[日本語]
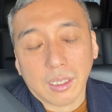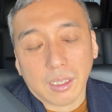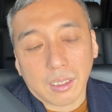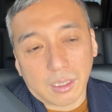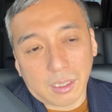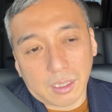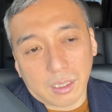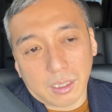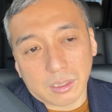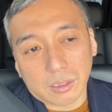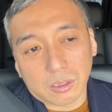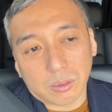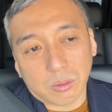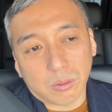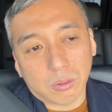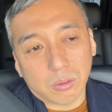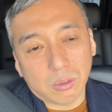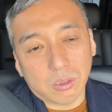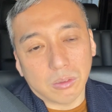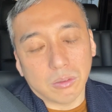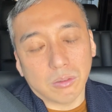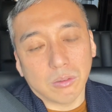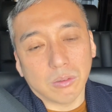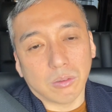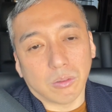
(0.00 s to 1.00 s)
あそう
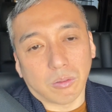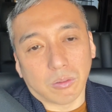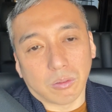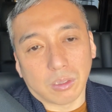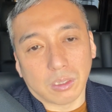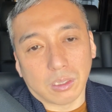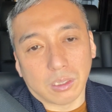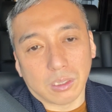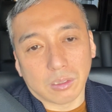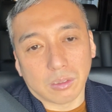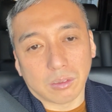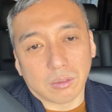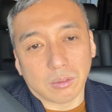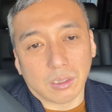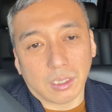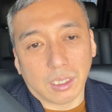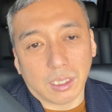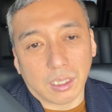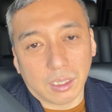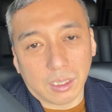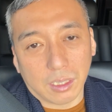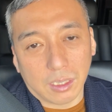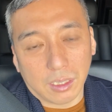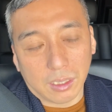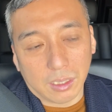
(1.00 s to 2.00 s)
いうのをですね、
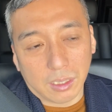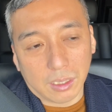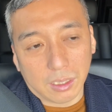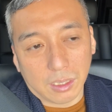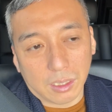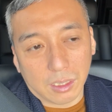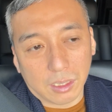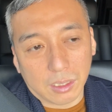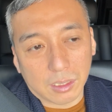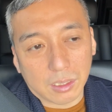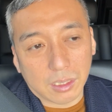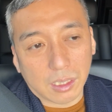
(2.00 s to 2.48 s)
え